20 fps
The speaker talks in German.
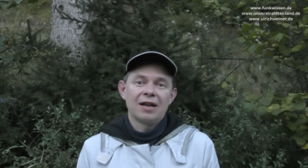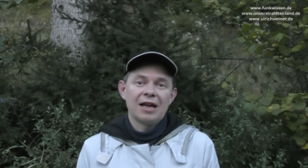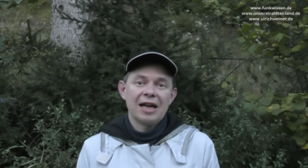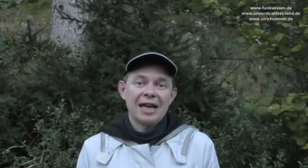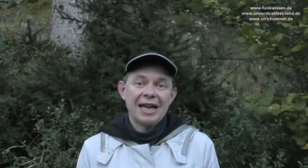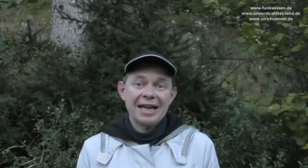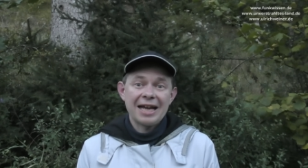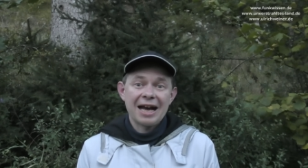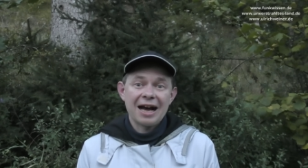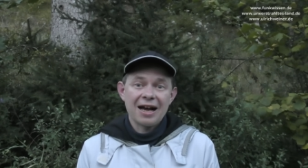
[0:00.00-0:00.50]

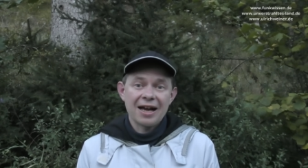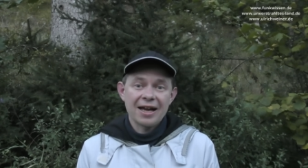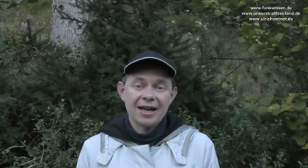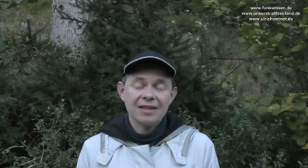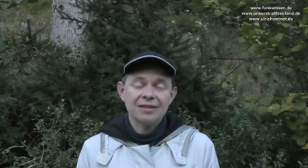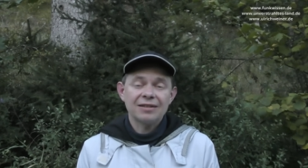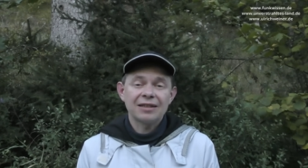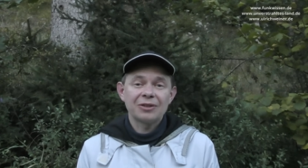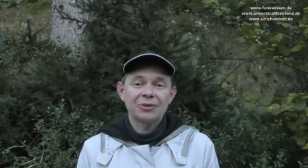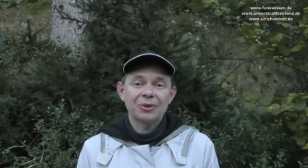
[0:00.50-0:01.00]

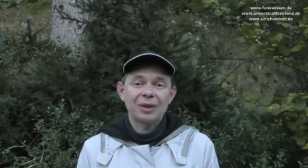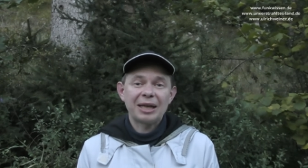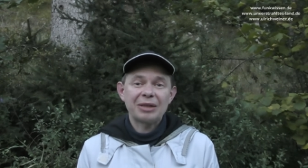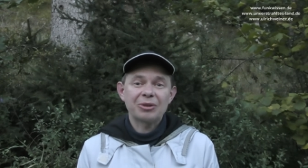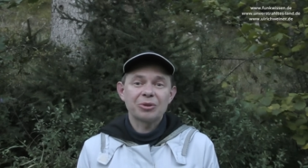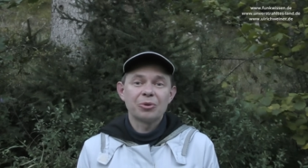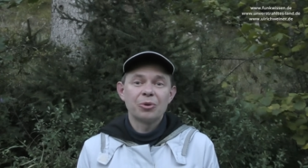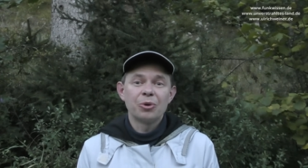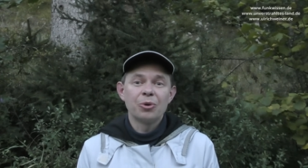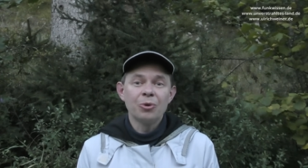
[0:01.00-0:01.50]
EHS, also
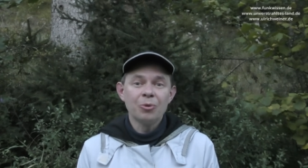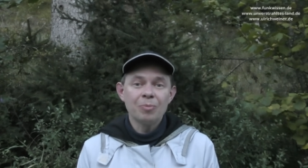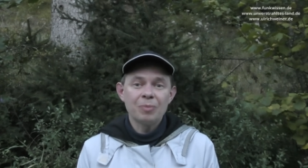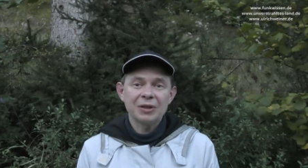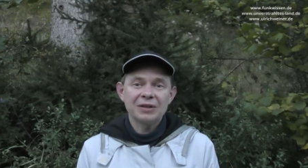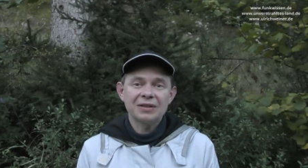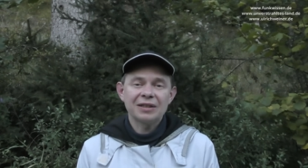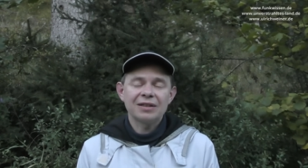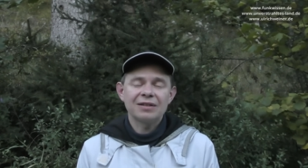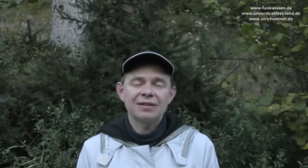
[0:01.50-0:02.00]

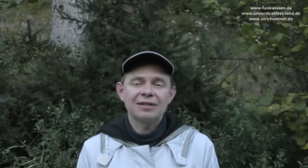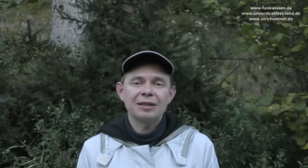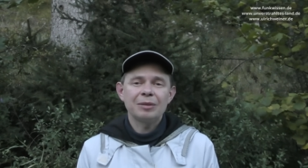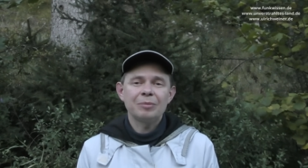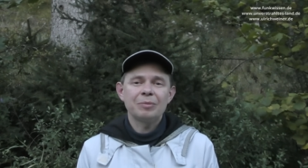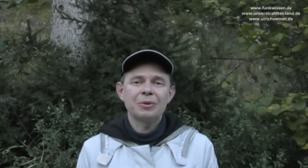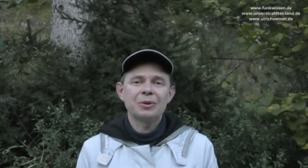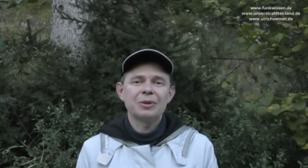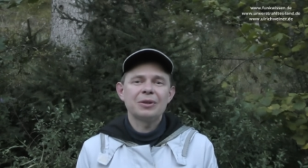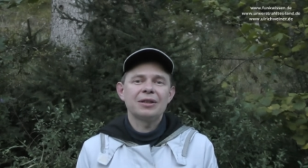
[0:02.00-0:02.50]

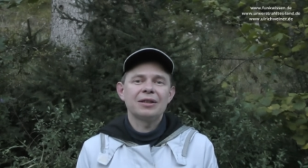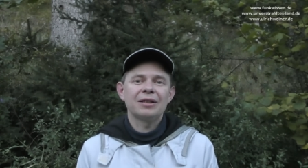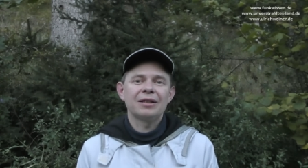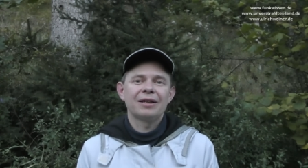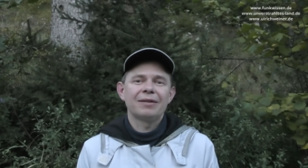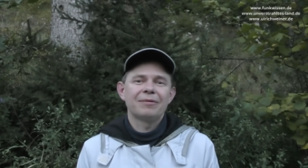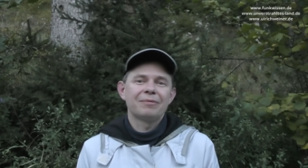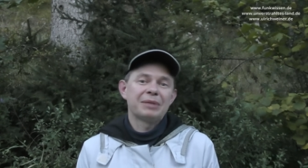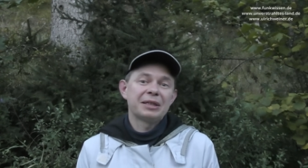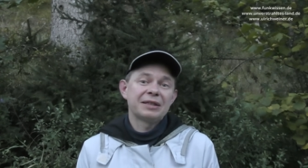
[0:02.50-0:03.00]
elektrohypersensibel,
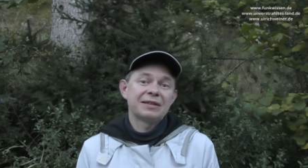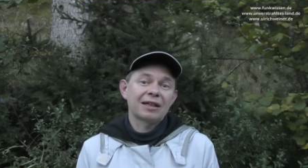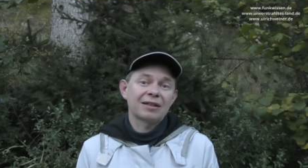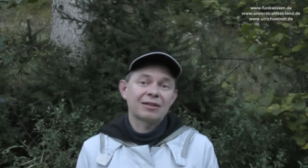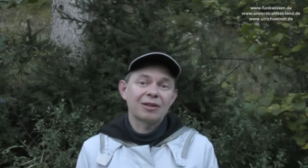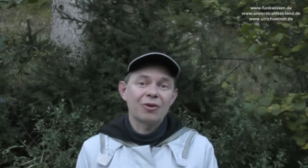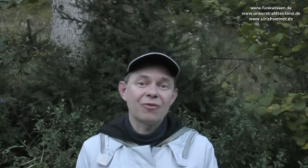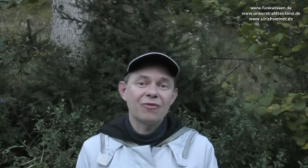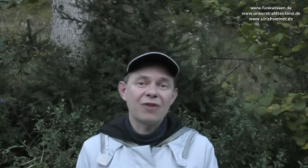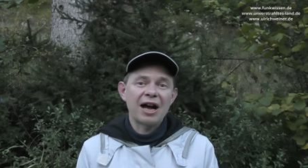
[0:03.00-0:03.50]
man
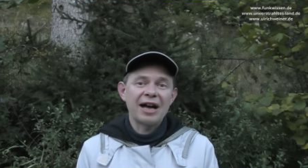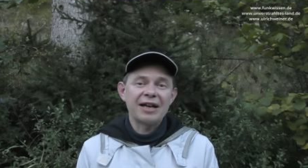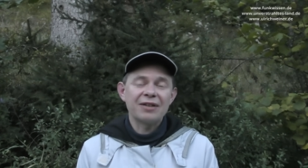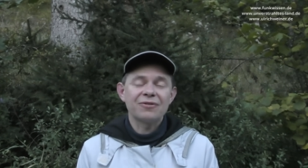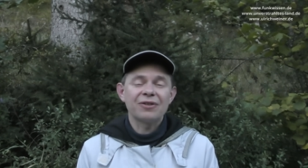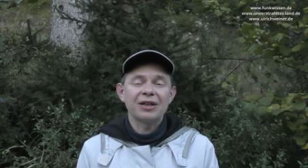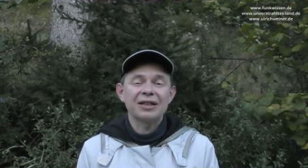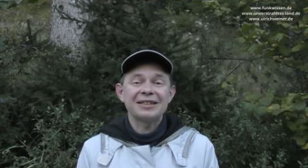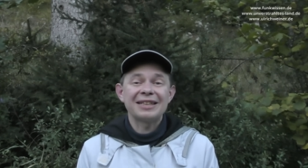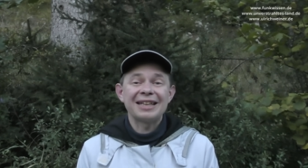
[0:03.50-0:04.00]
sagt auch
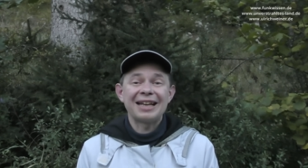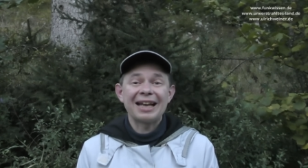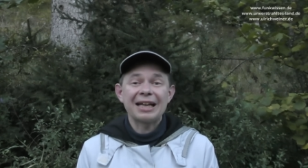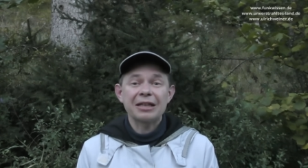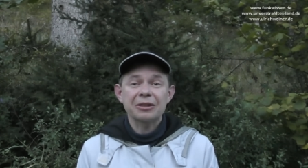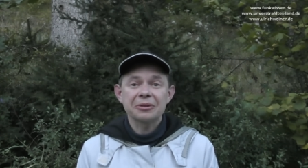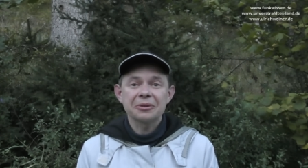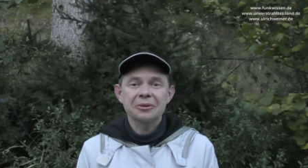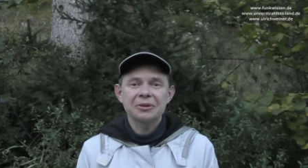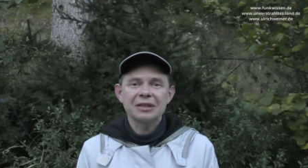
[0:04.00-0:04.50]
vereinfacht
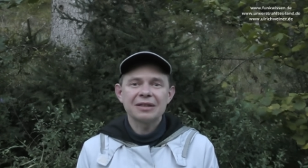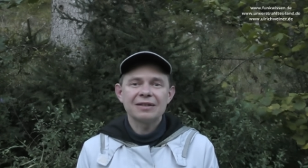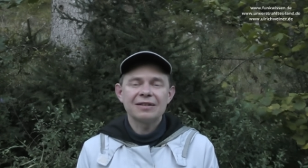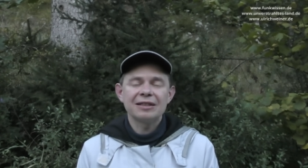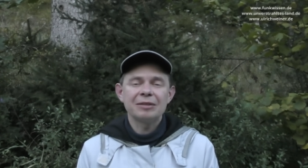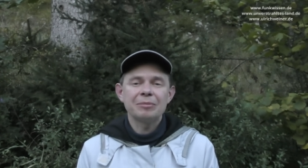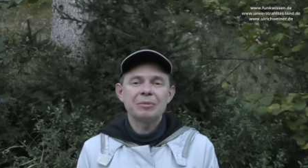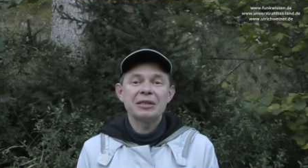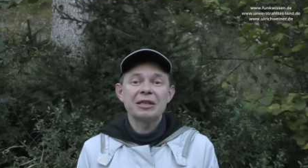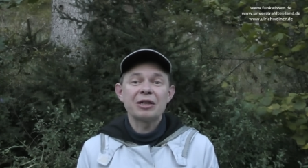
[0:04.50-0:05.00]

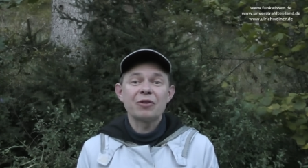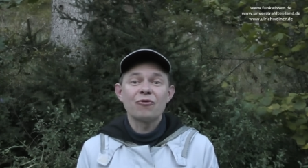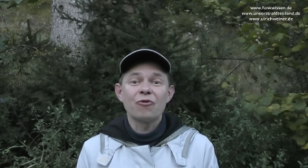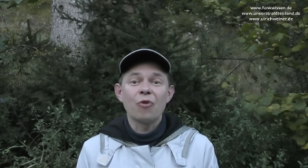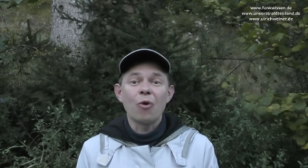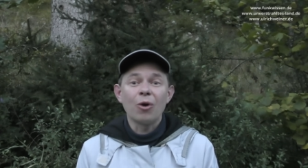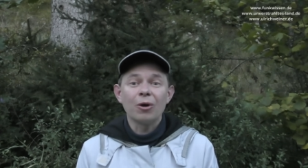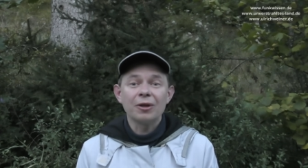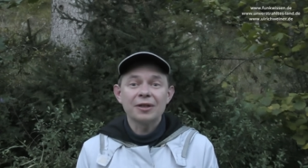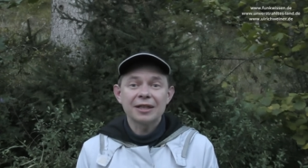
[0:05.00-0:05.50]
elektrosensibel
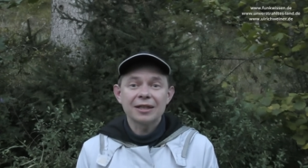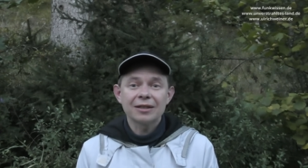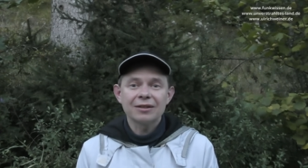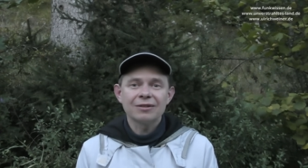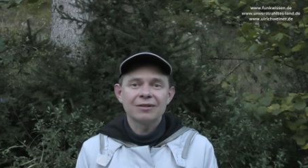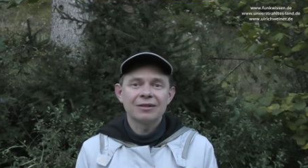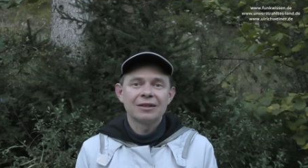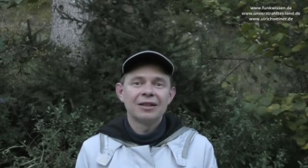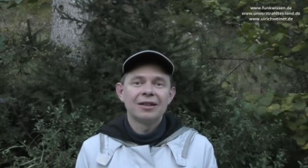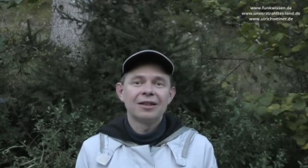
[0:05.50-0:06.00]
geworden.
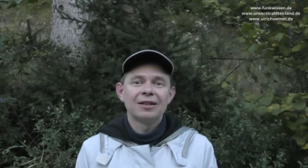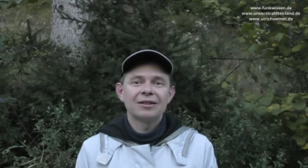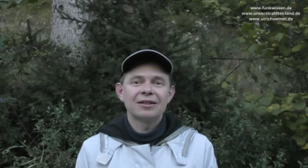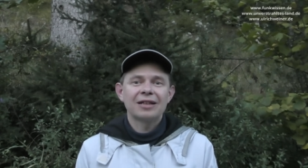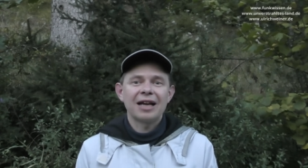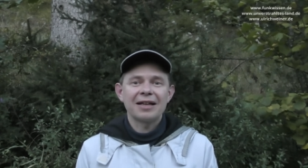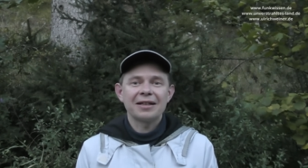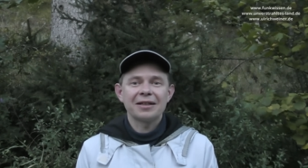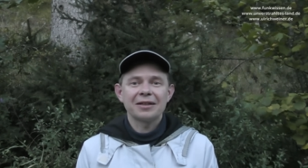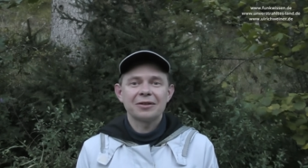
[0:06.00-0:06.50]

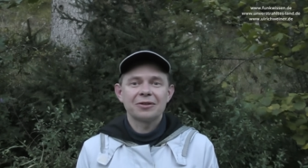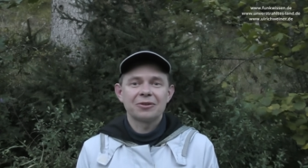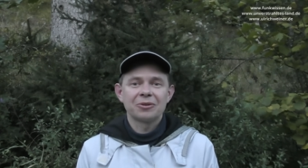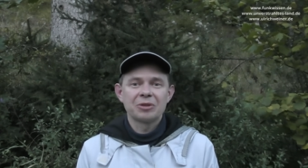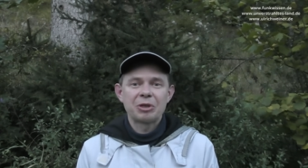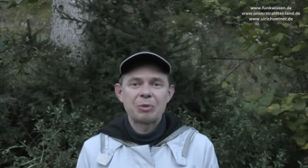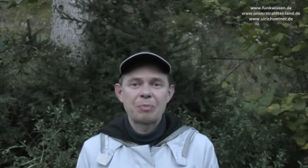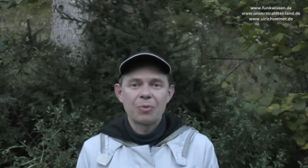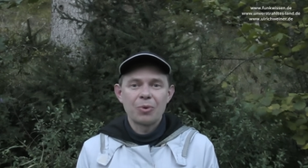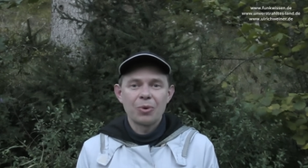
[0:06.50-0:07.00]
Keiner ist so
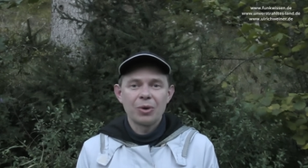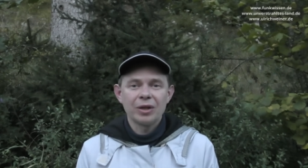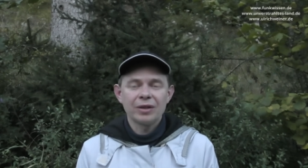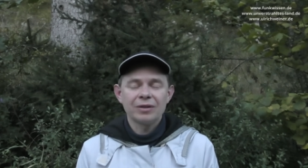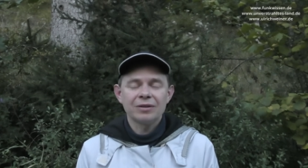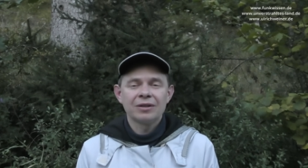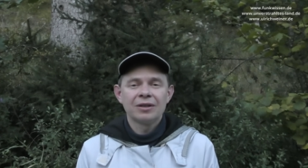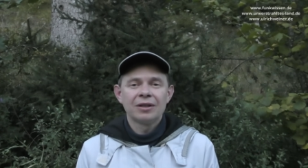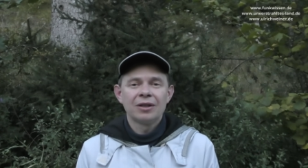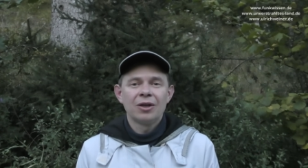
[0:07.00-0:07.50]

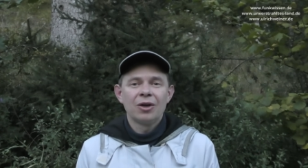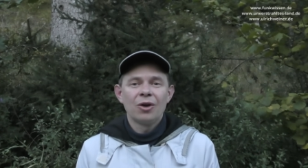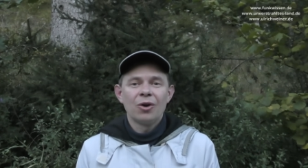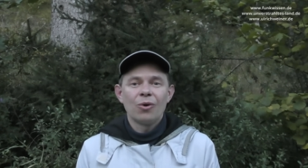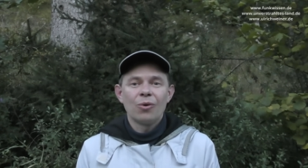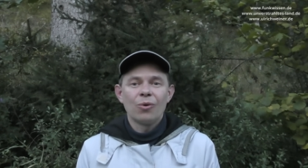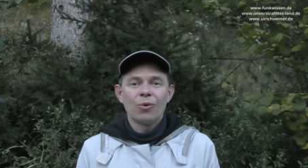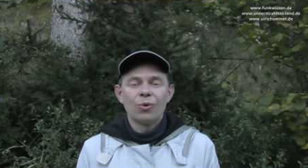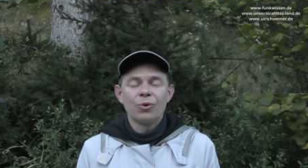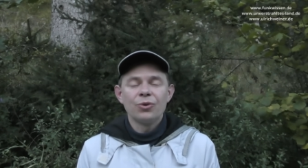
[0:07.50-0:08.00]
geboren.
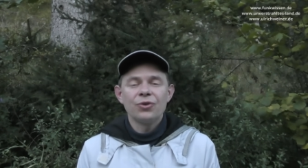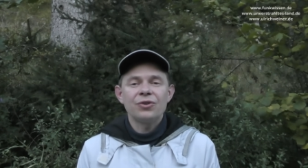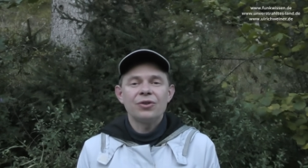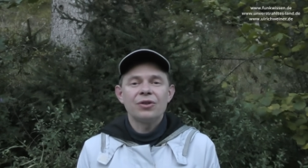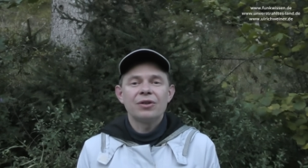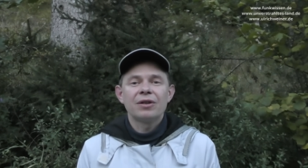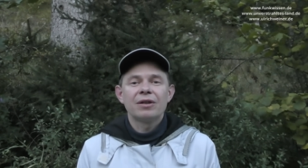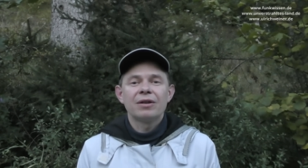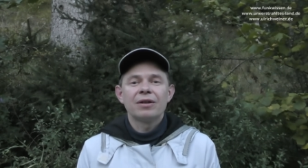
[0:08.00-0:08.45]
Und